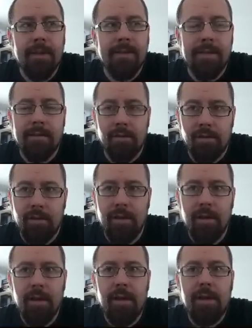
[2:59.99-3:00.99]
zaskoczony.
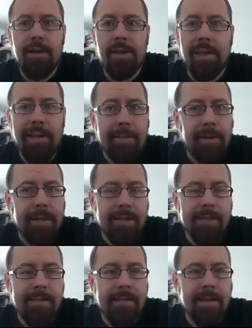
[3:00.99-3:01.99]
Czytałem
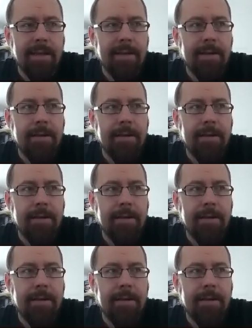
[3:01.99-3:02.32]
recenzję,